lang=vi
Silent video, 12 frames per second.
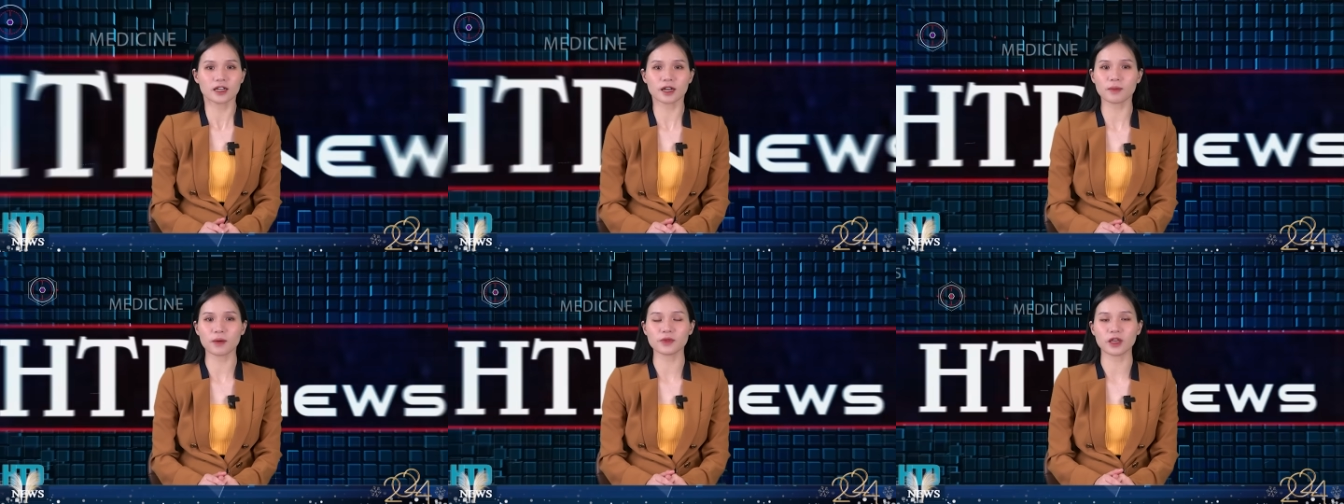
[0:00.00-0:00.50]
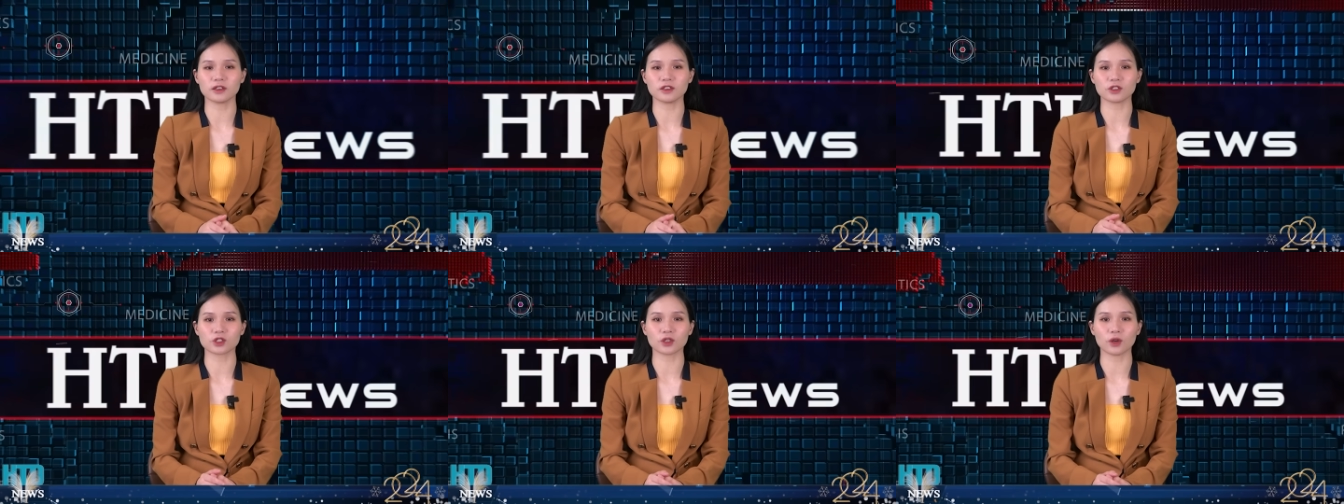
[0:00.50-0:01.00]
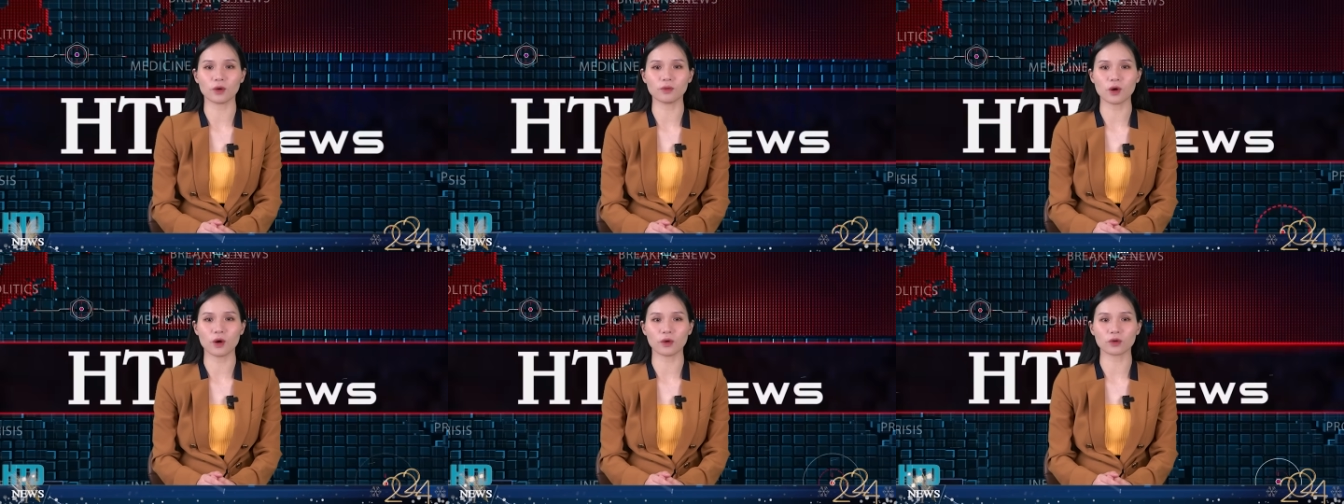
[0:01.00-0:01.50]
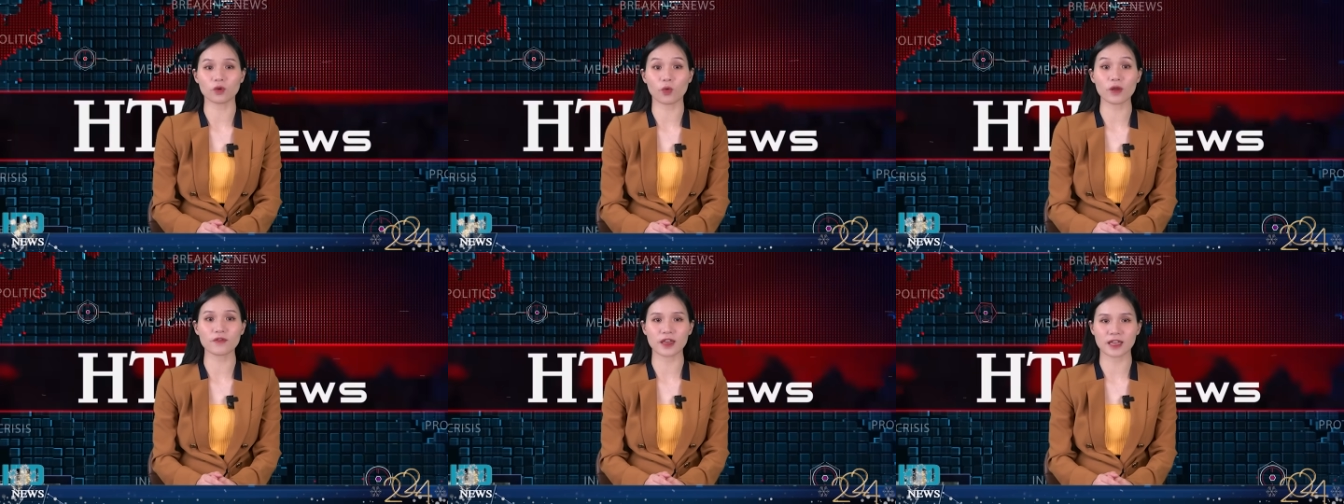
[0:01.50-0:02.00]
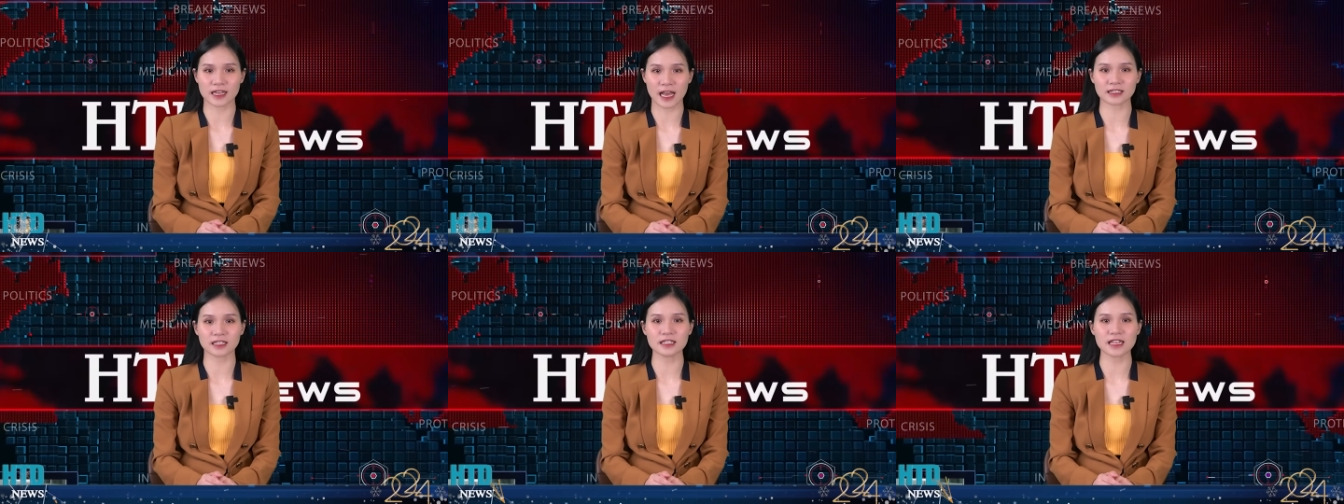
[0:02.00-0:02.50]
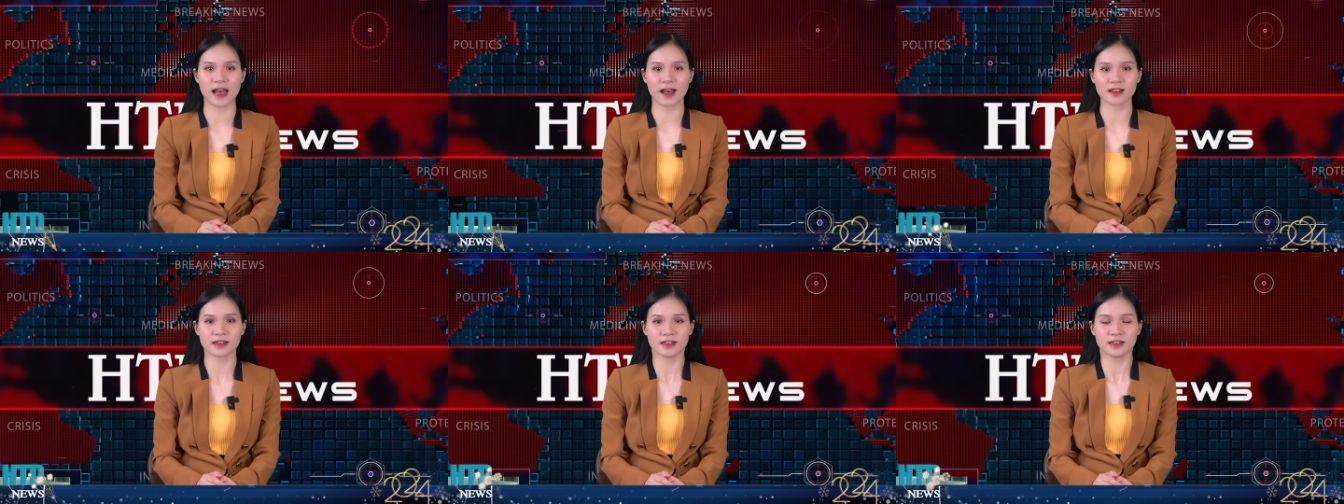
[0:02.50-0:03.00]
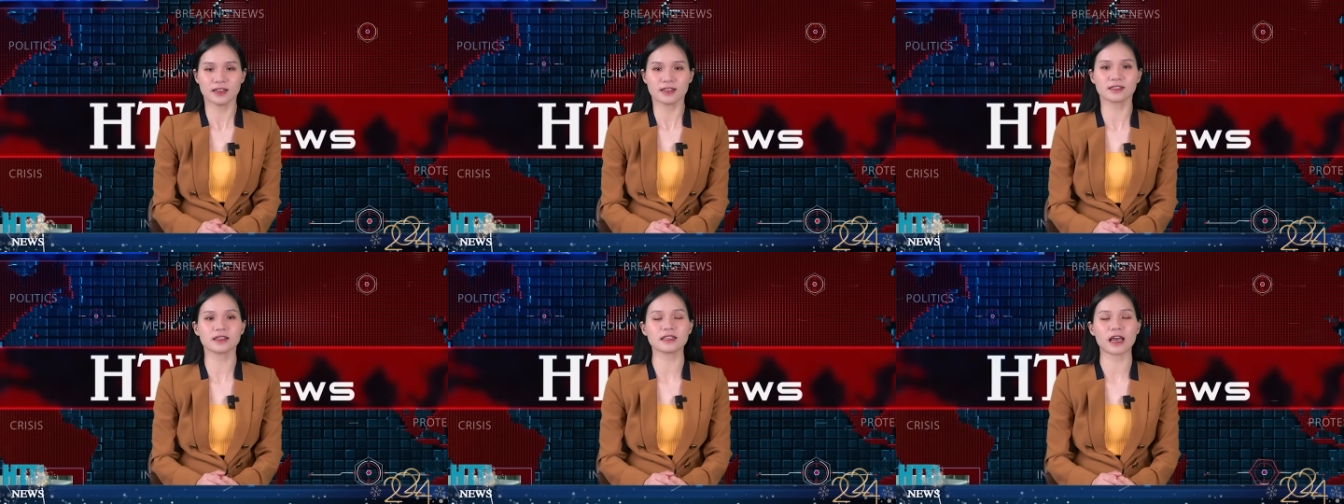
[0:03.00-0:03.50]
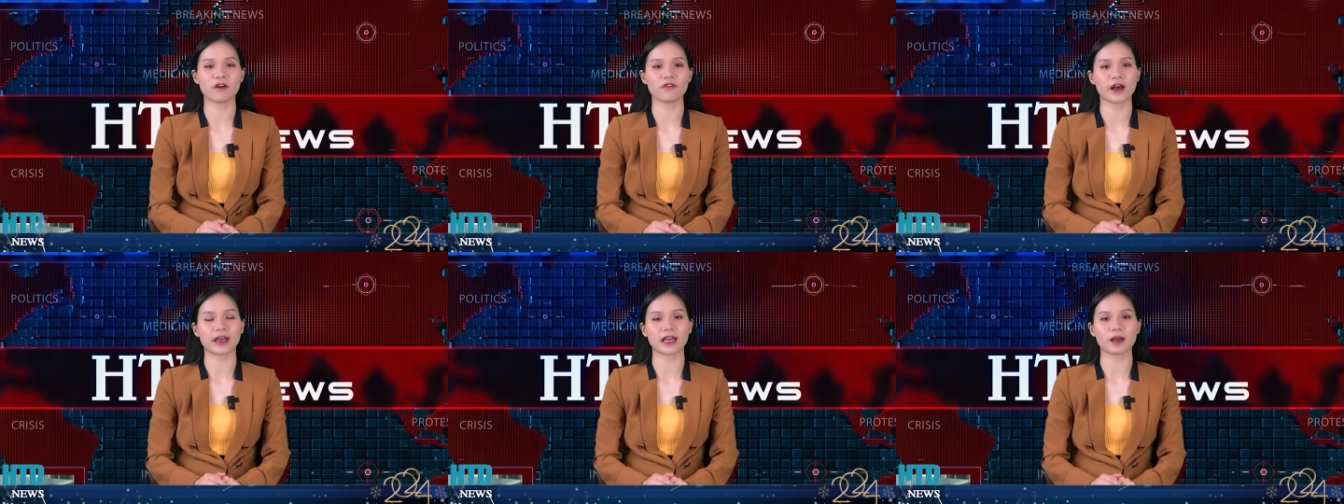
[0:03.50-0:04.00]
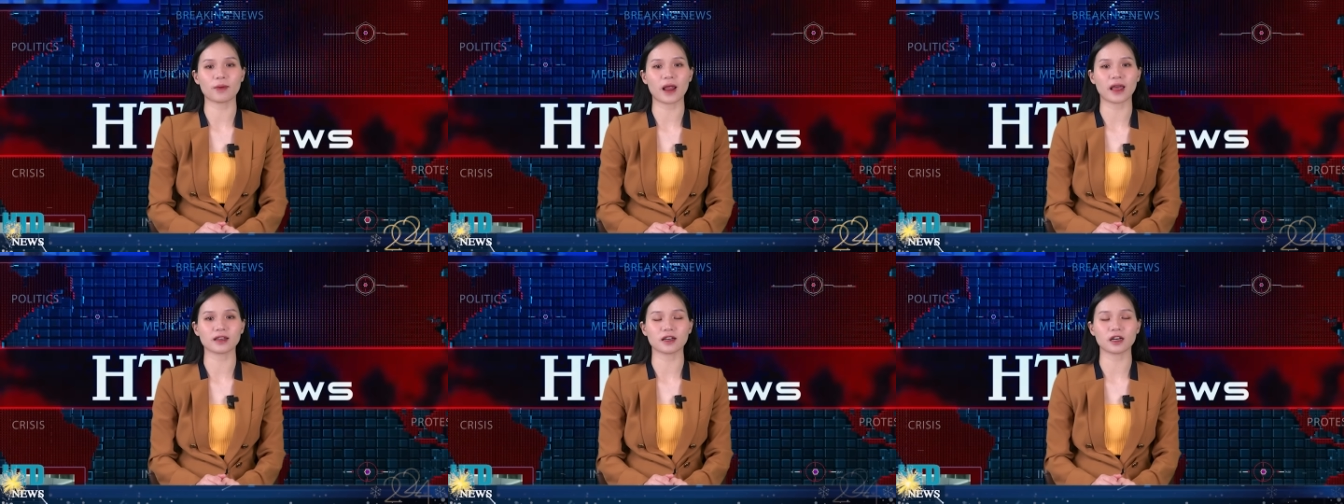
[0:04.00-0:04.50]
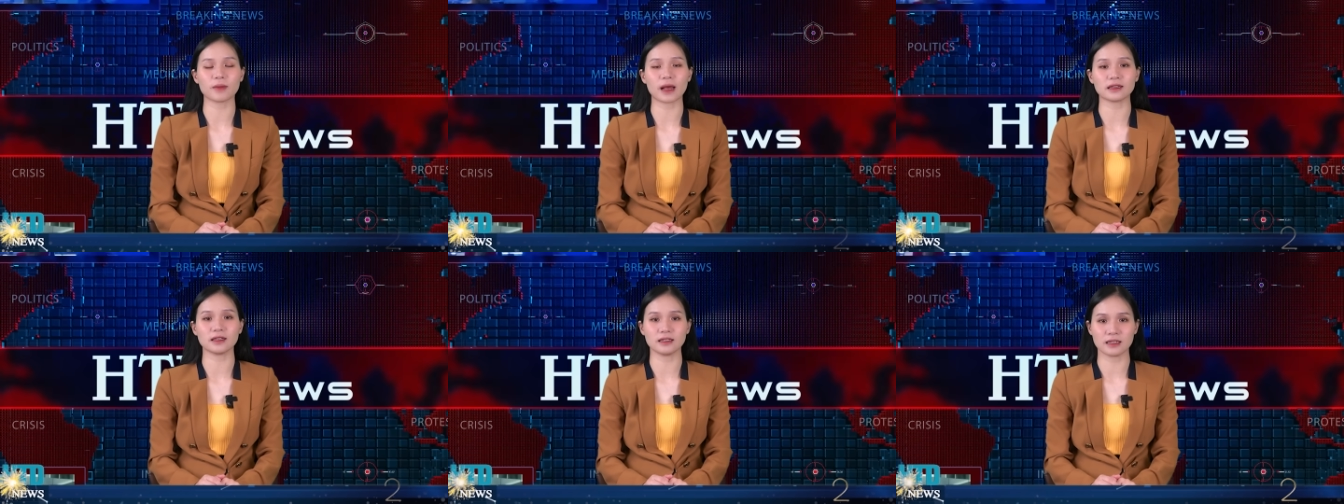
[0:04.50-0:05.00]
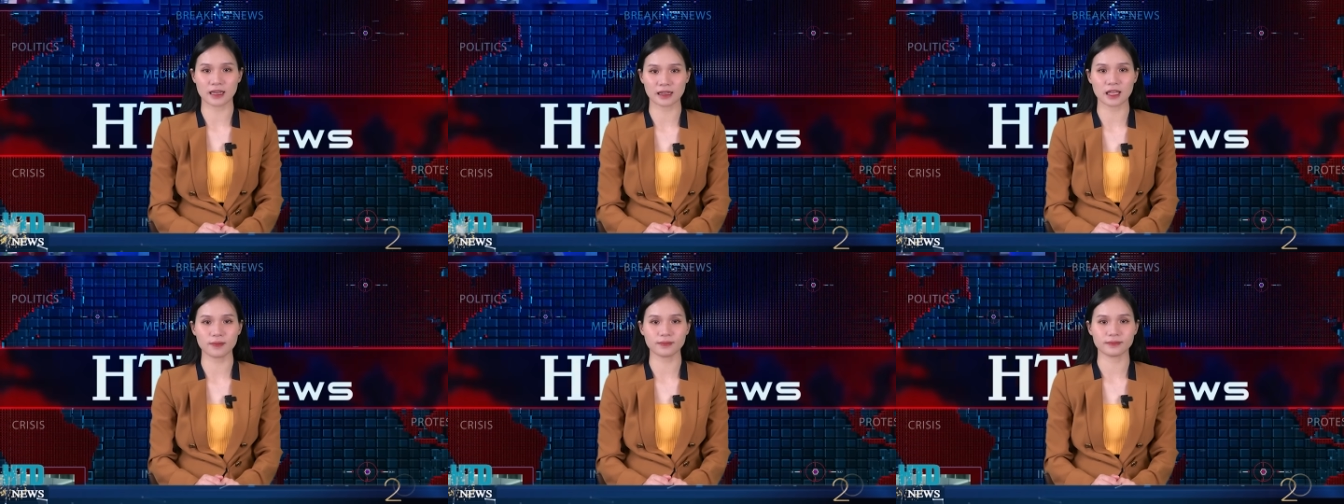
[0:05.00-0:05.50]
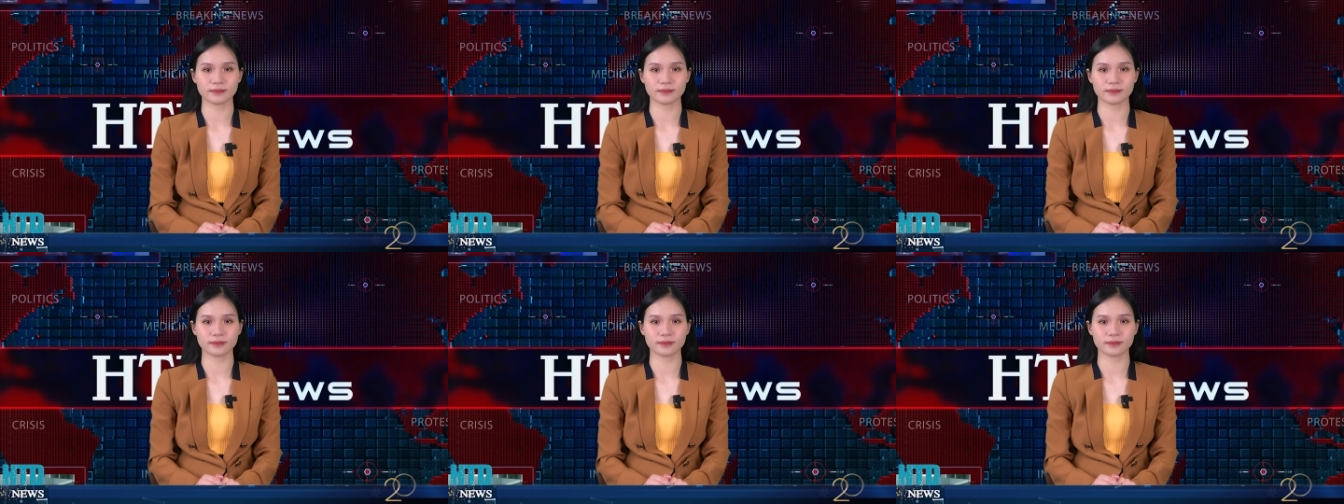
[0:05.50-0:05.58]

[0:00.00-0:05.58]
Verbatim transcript: rất mong nhận được sự ủng hộ của quý vị khán thính giả. Xin chào và hẹn gặp lại ở bản tin kế tiếp.